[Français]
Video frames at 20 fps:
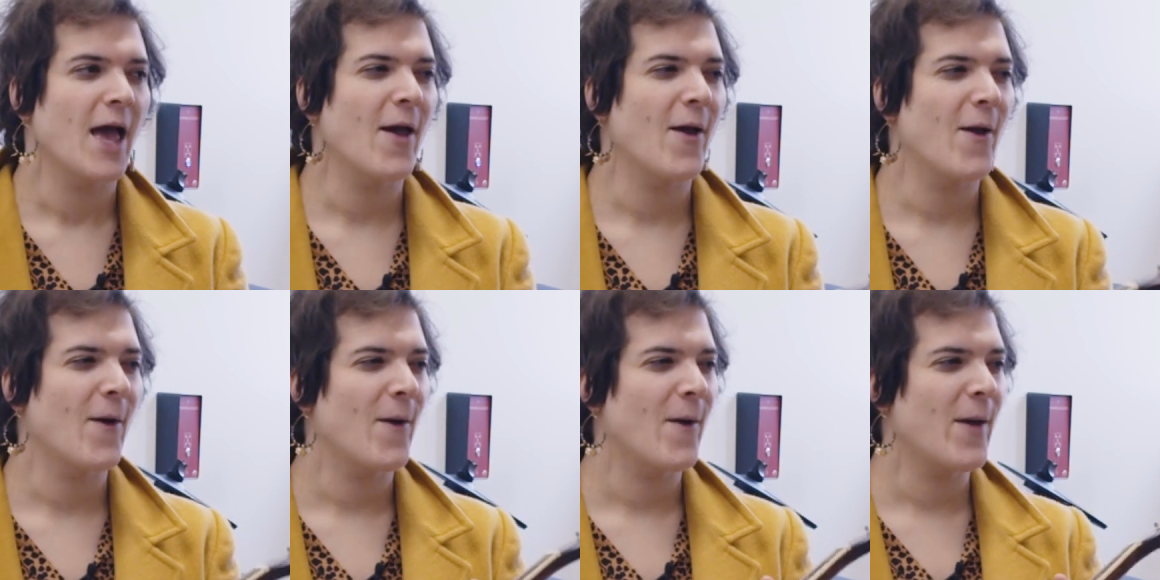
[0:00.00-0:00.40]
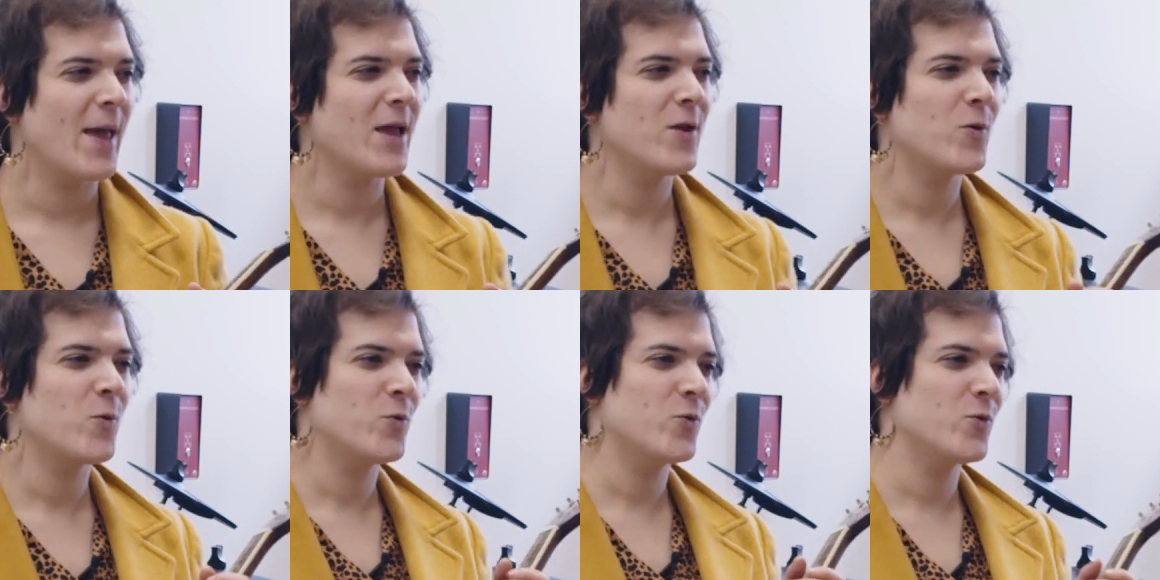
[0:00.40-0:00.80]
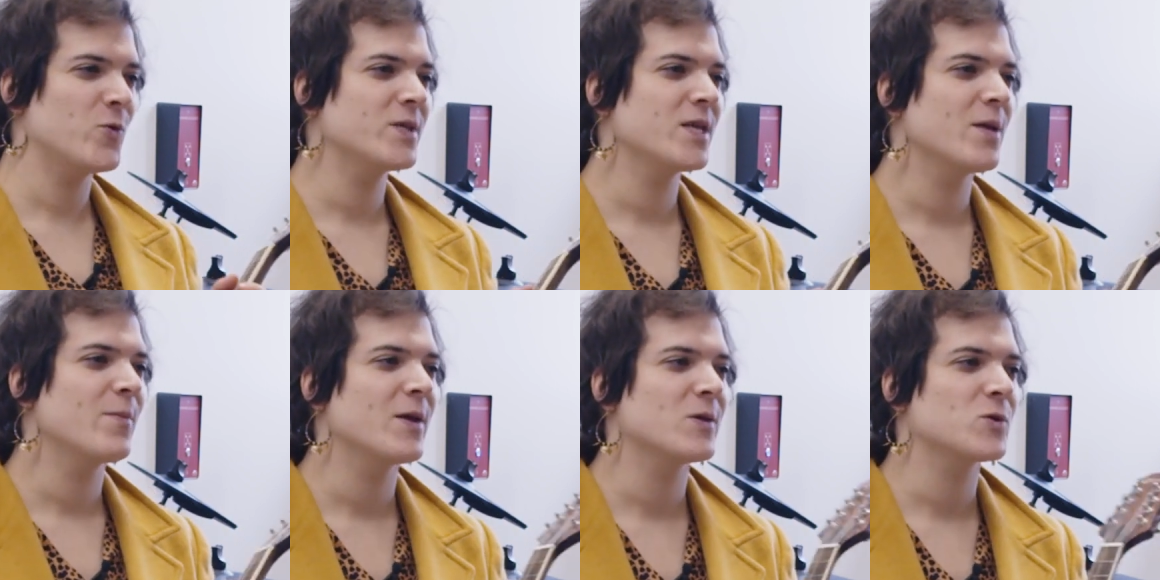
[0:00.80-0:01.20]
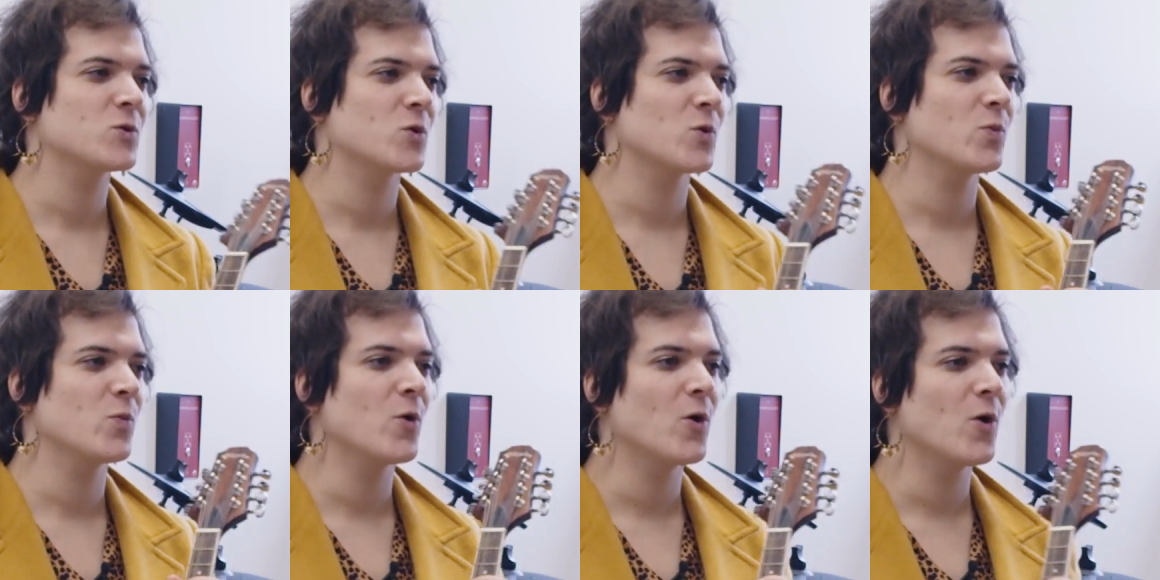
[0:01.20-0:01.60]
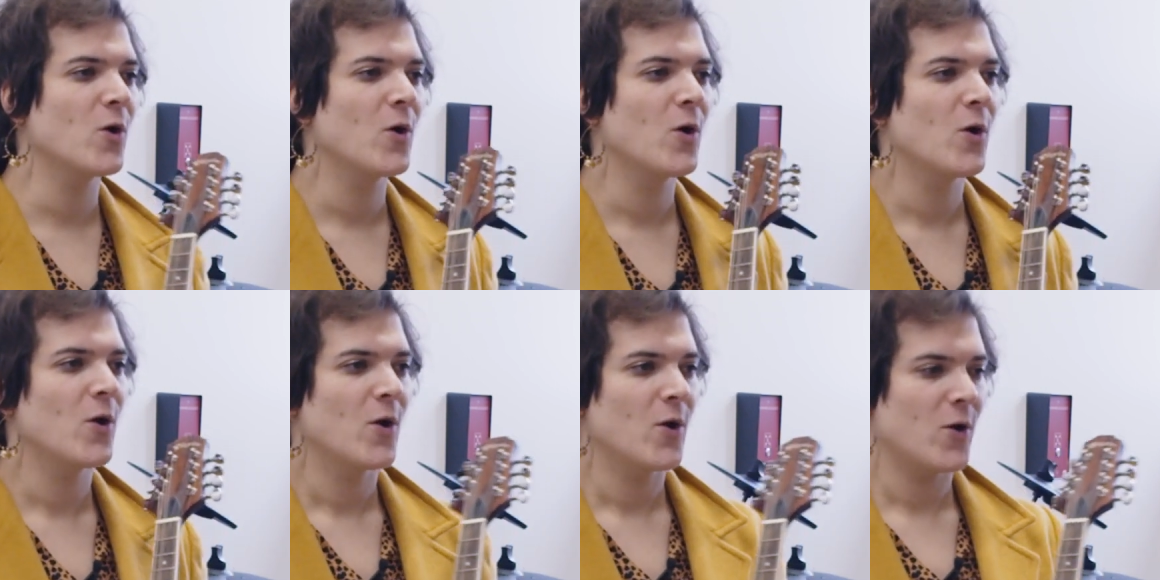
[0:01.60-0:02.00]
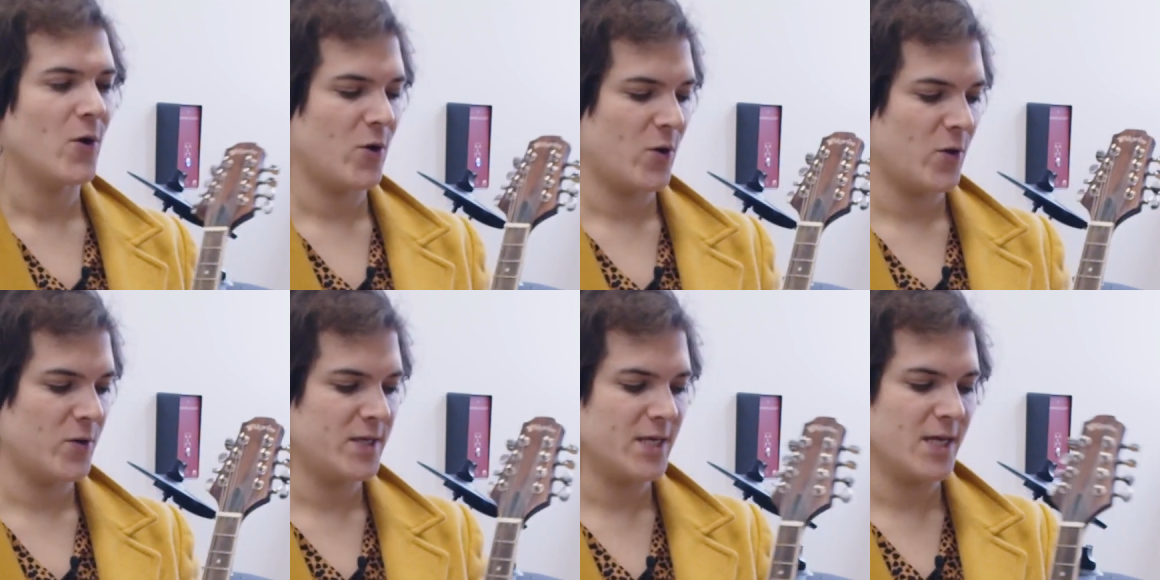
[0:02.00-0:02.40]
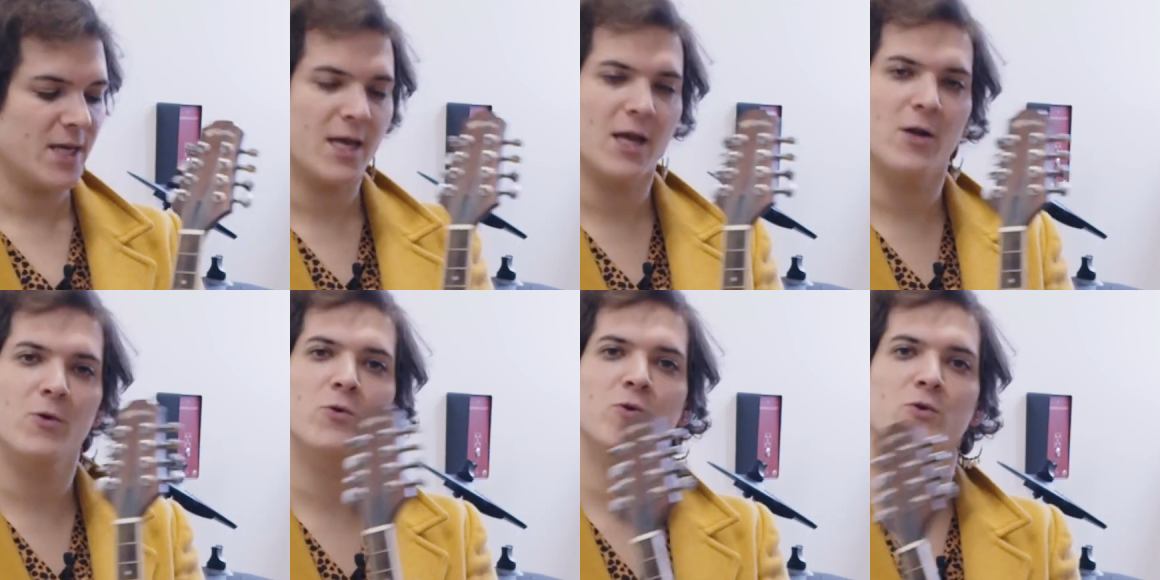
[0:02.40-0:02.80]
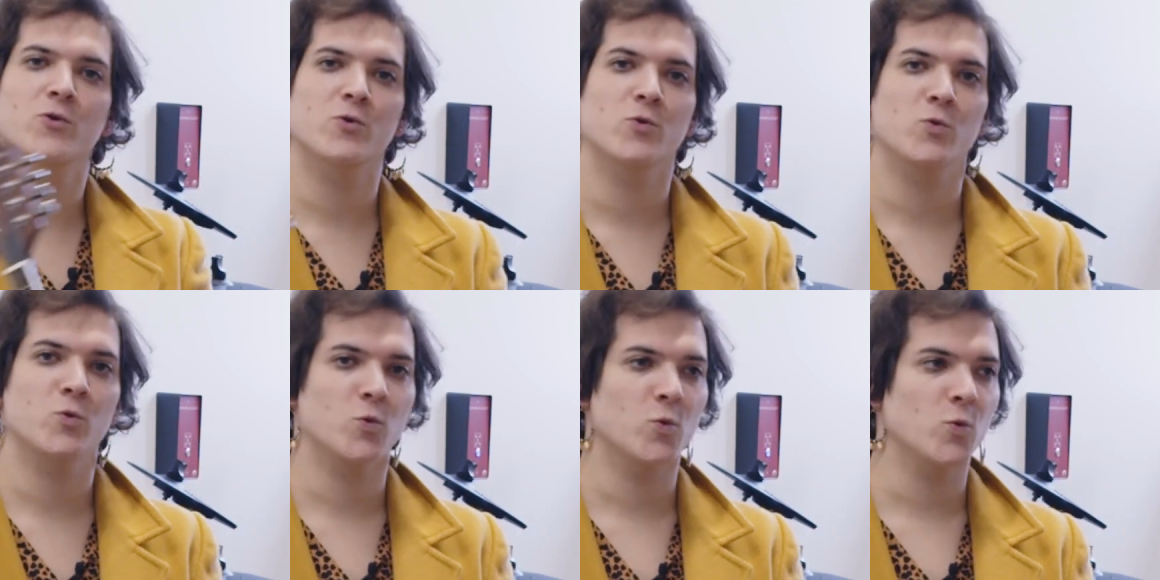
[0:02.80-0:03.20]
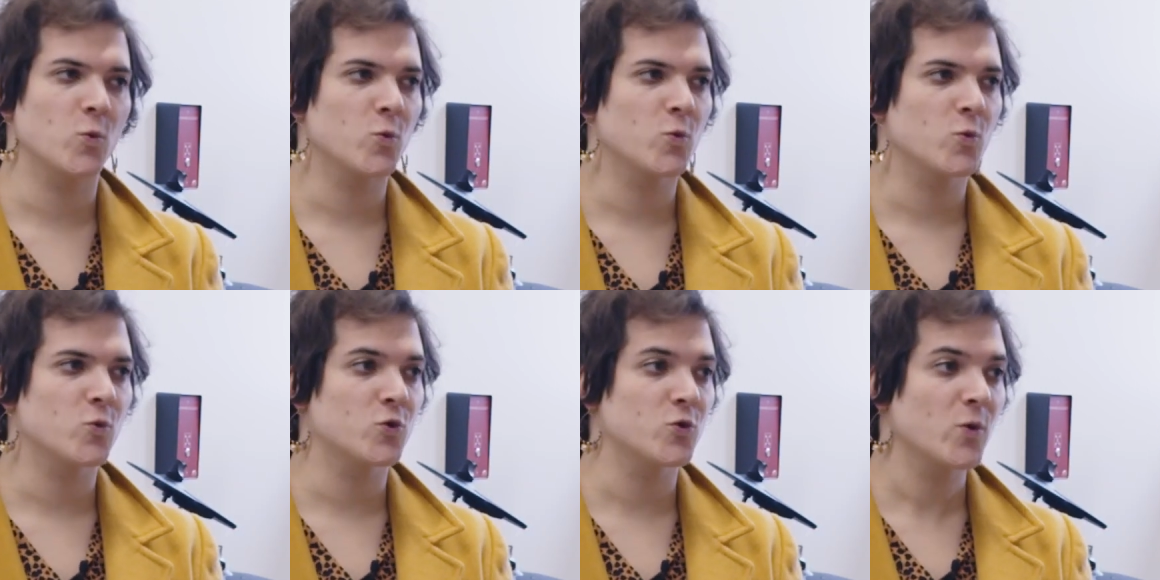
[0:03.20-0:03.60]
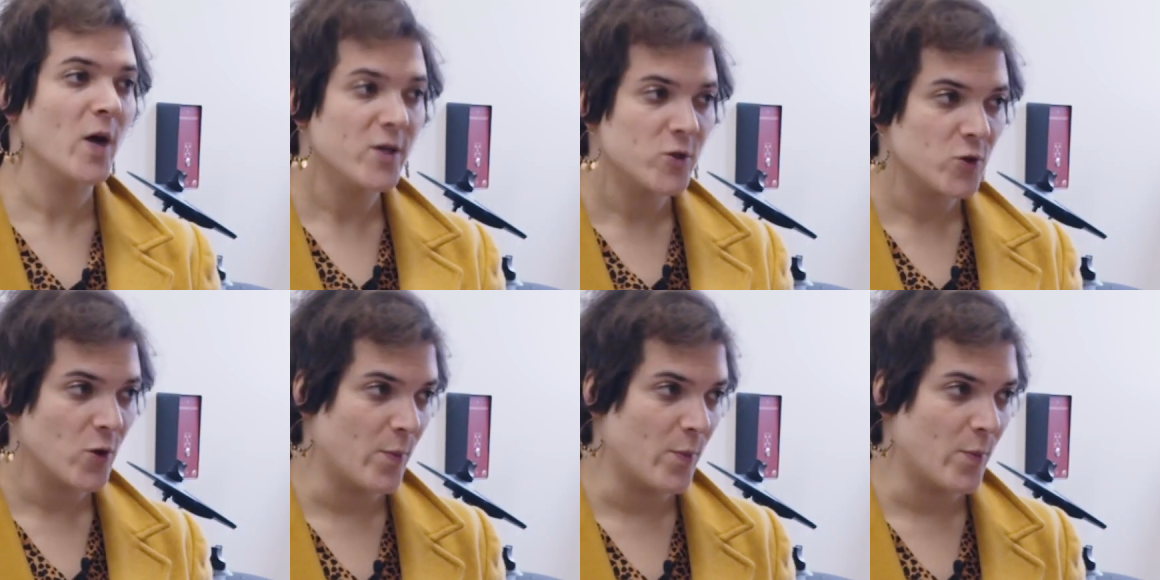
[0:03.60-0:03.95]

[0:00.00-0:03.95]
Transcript: et le deuxième instrument, c'est quelque chose dont on jouera sur